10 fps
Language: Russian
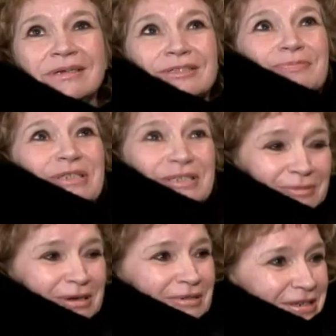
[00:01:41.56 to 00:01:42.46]

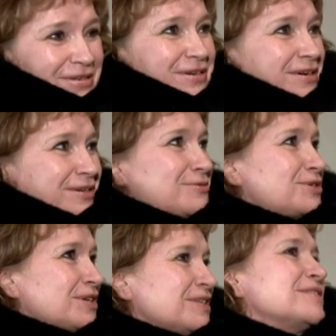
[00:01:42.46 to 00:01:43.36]
Спасибо, квартира
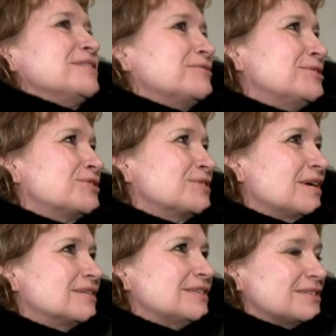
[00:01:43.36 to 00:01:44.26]
хорошая, я не знаю даже
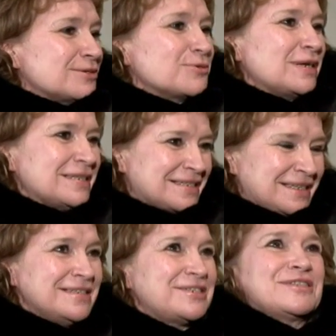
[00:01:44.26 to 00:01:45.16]
как. Если столько лет
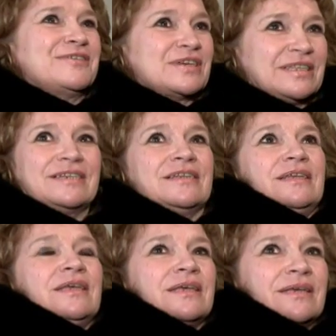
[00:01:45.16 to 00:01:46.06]
стоит человек, наверное,
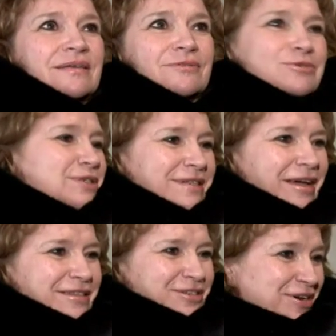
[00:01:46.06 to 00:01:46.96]
ну не
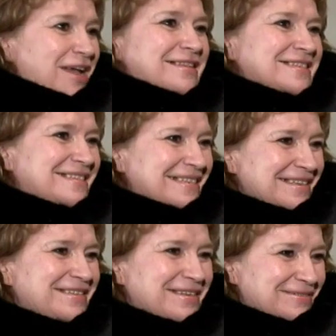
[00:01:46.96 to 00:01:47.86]
знаю, даже радости нет.